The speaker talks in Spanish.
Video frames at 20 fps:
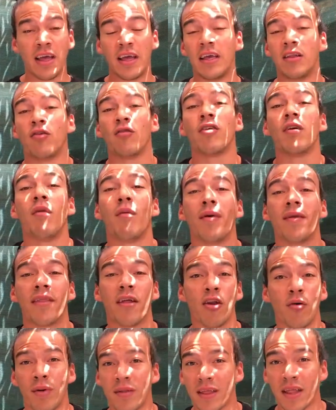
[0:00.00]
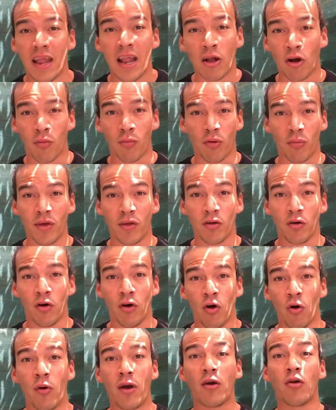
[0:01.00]
y tú simplemente no mantienes el compromiso
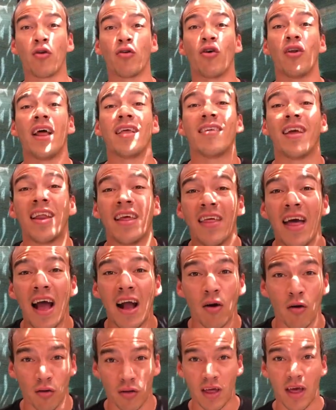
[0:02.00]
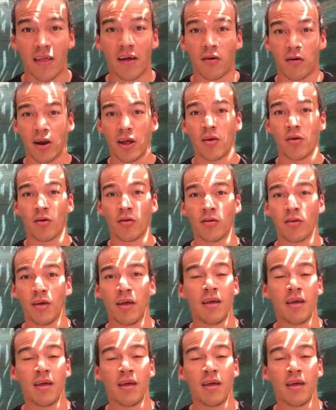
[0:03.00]
o incluso la seriedad acordada con ellos